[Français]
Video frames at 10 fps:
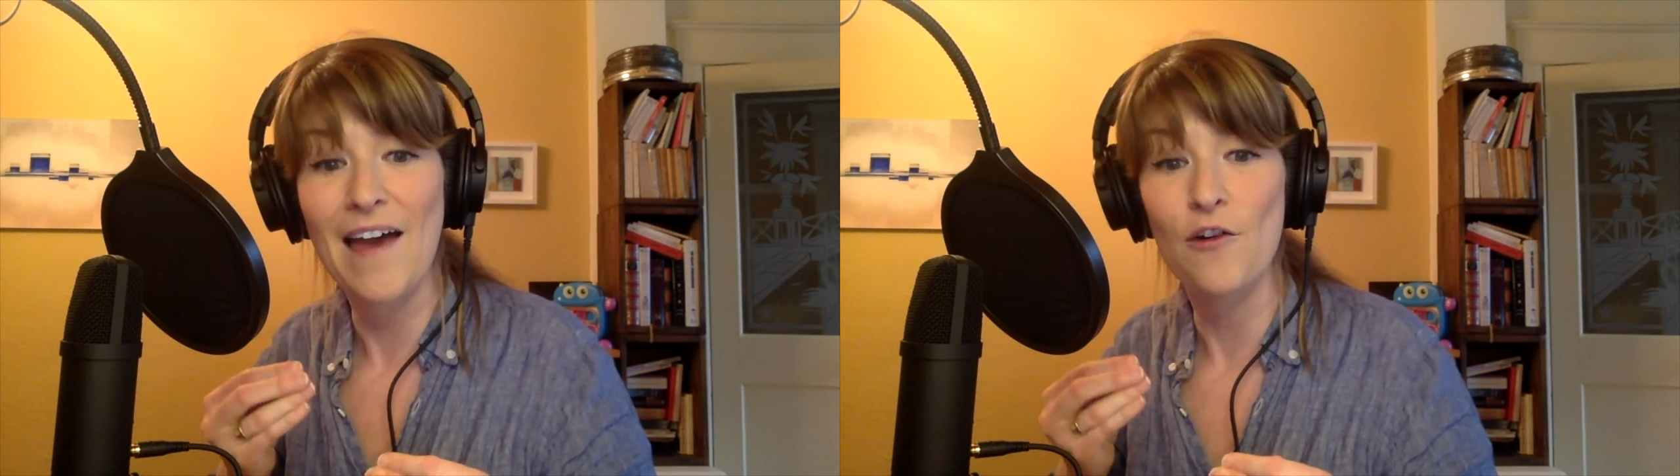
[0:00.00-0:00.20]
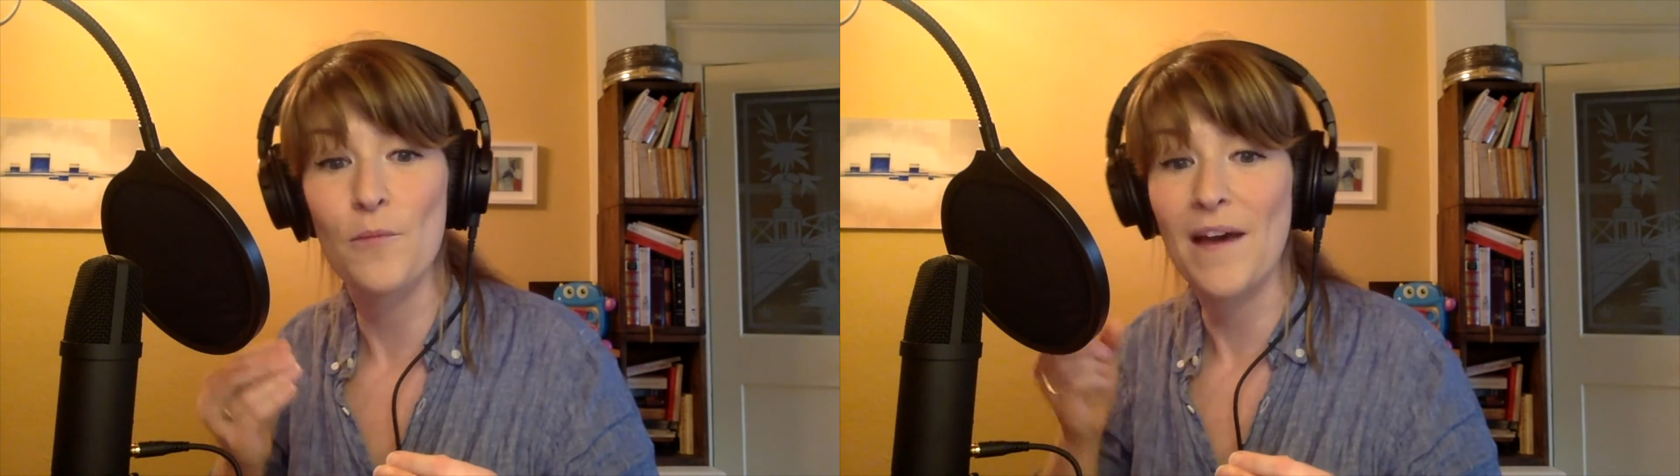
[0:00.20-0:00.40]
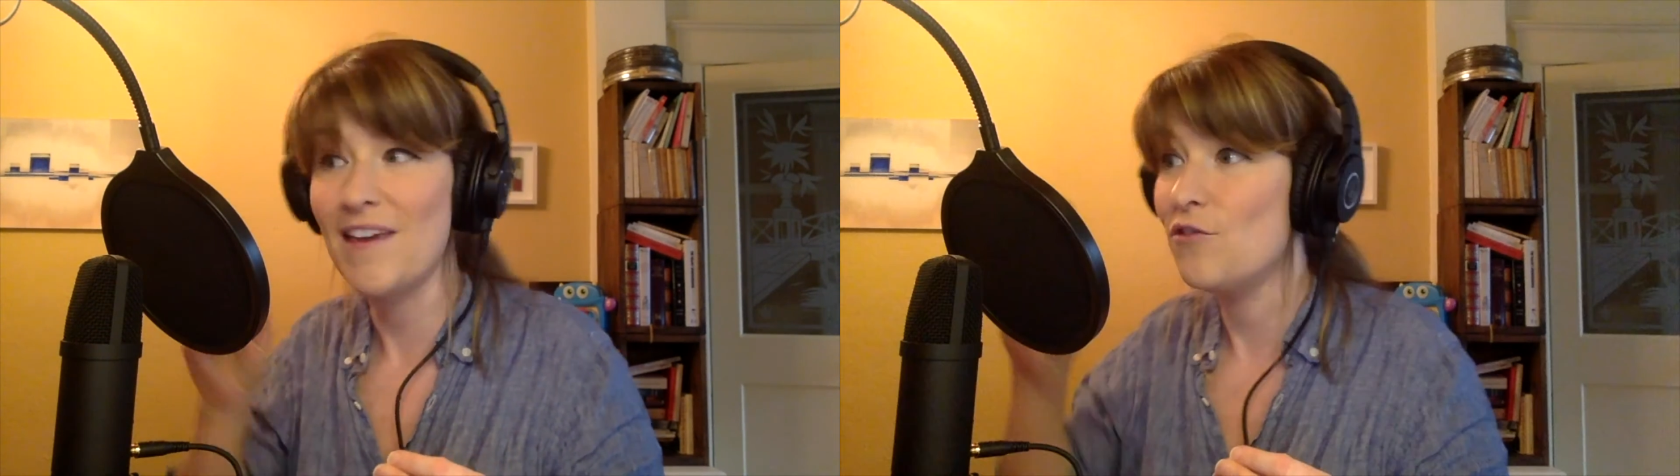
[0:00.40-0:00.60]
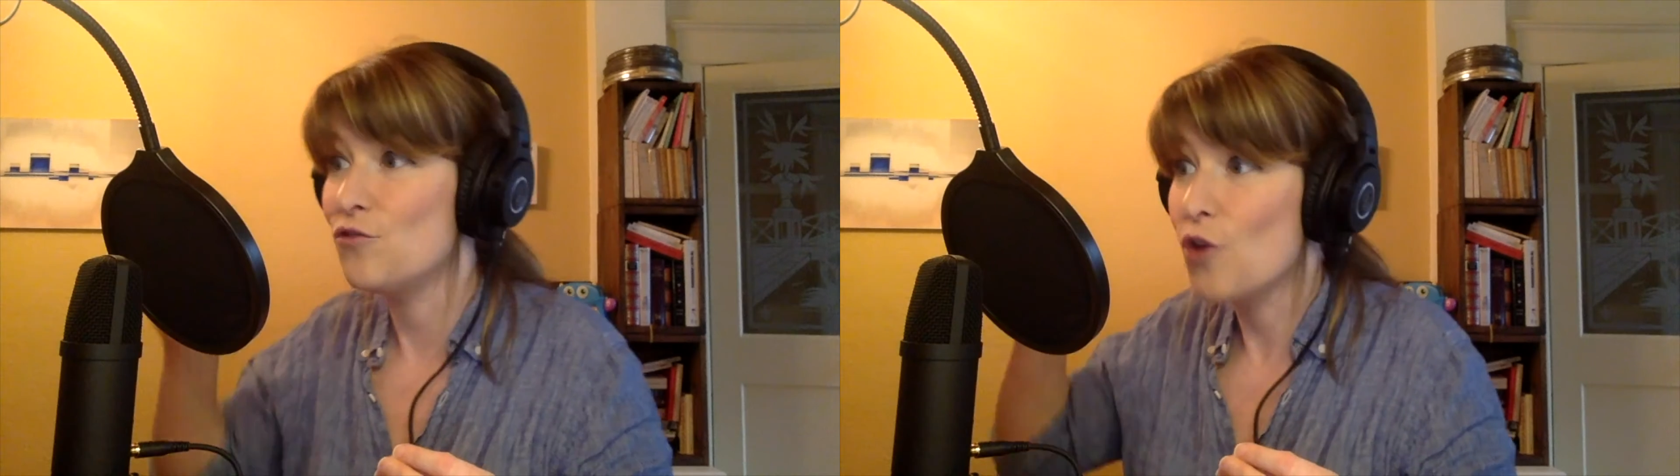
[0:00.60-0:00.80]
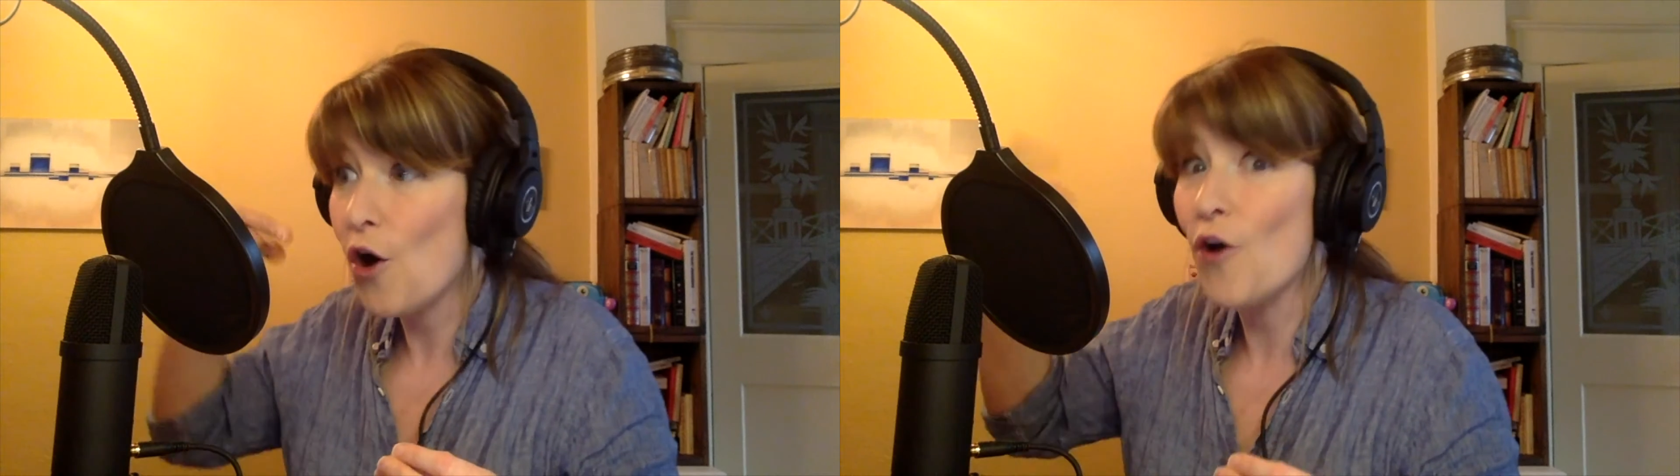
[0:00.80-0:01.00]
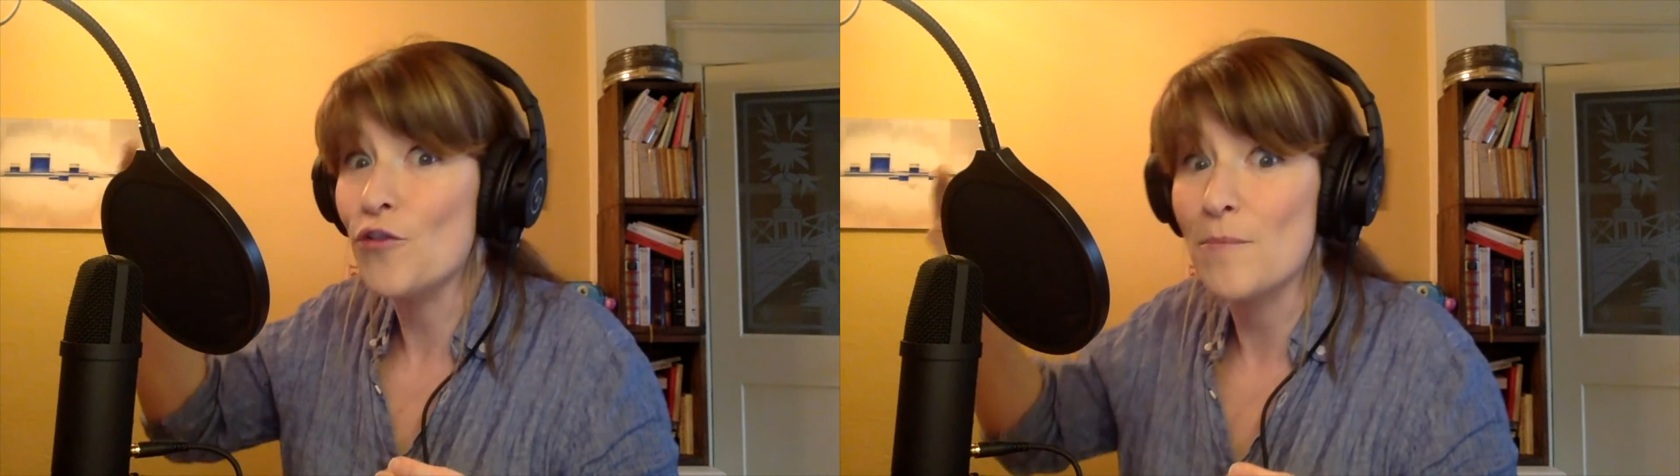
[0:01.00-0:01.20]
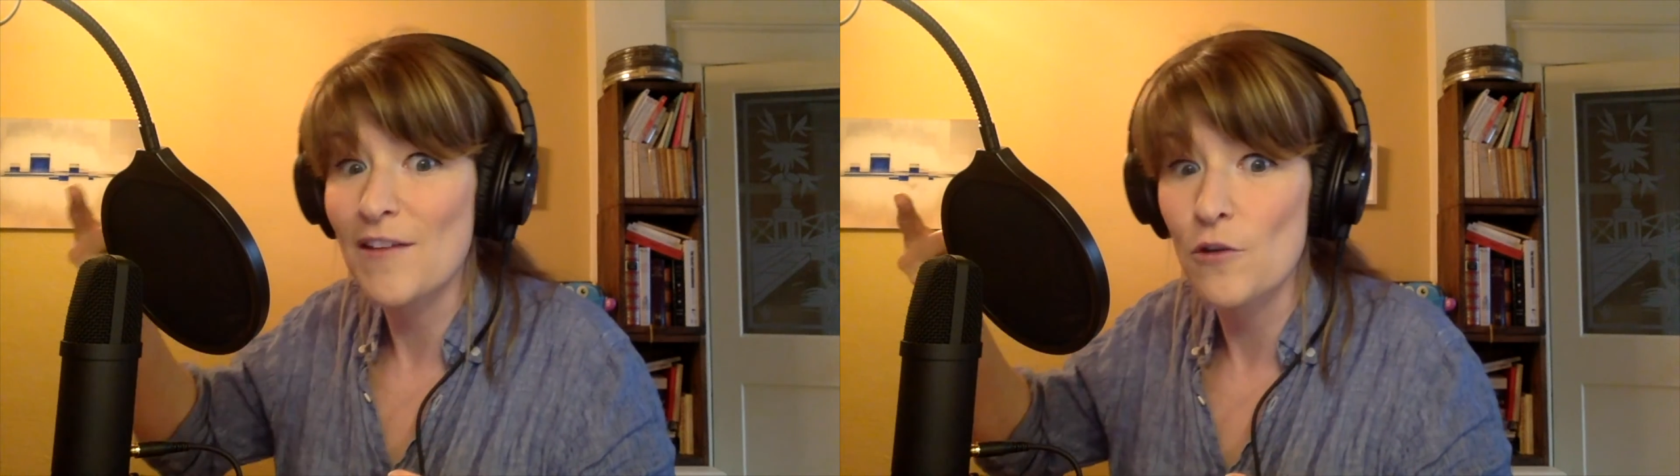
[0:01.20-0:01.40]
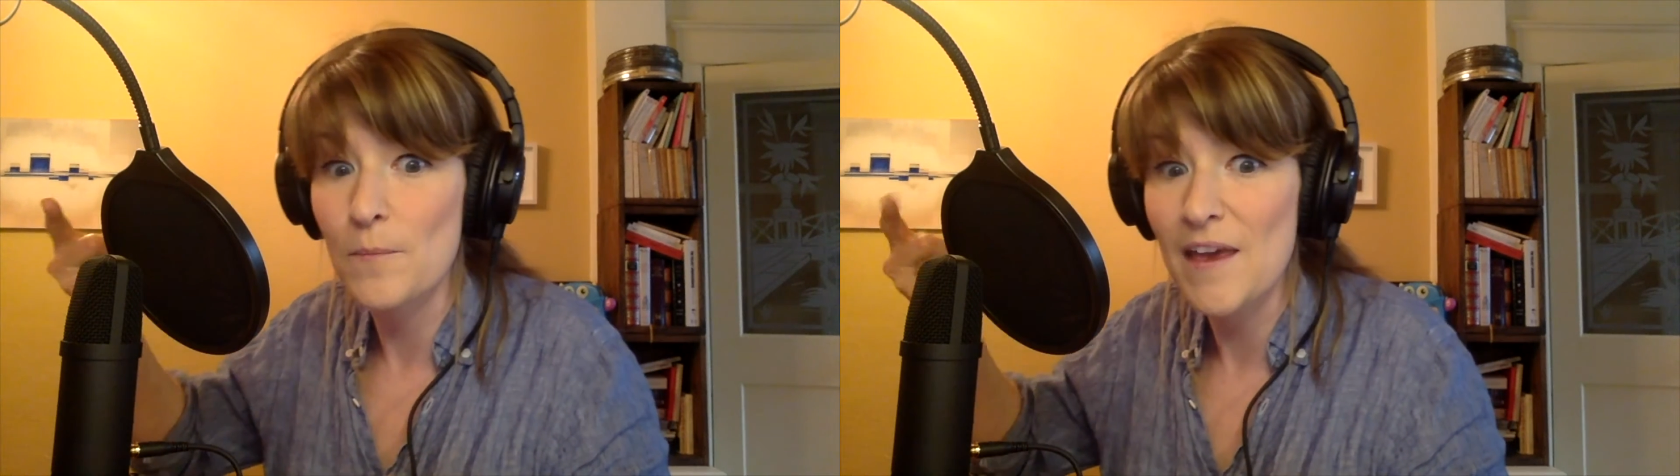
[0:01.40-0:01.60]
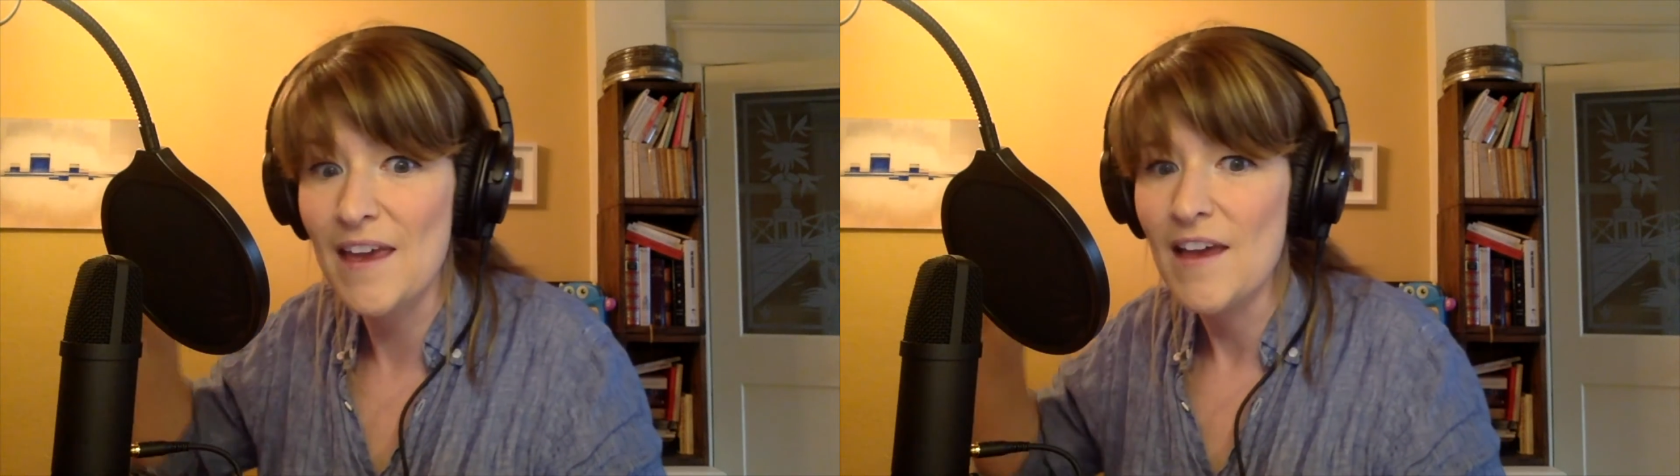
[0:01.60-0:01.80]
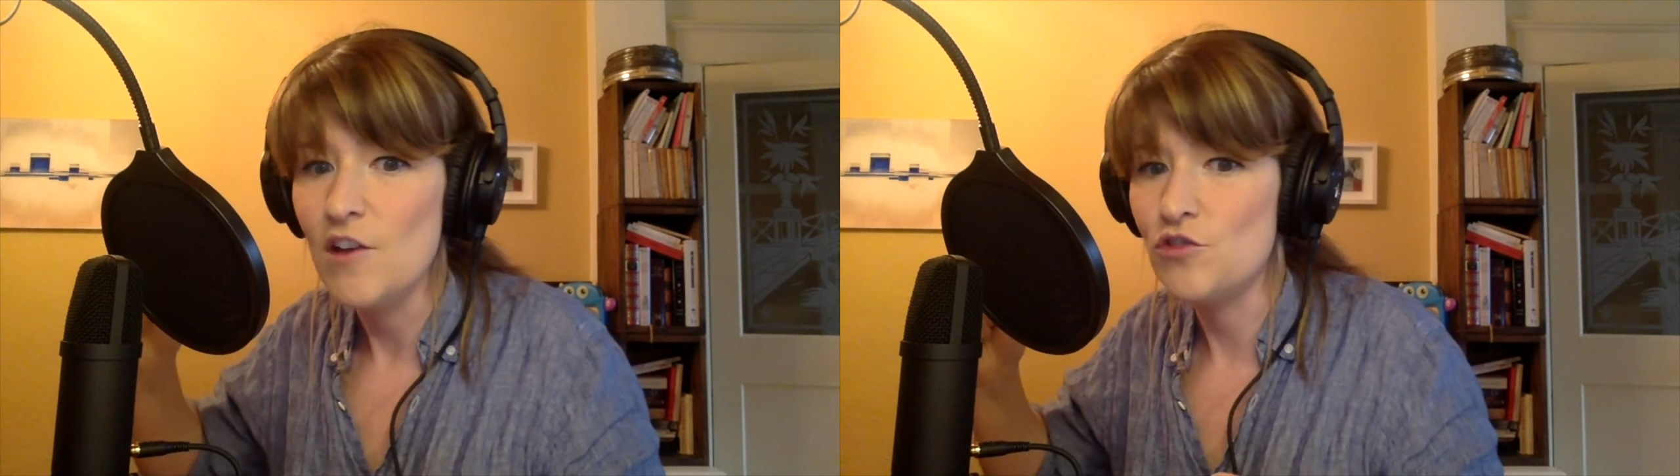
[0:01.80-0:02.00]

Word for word: accompagné d'une onomatopée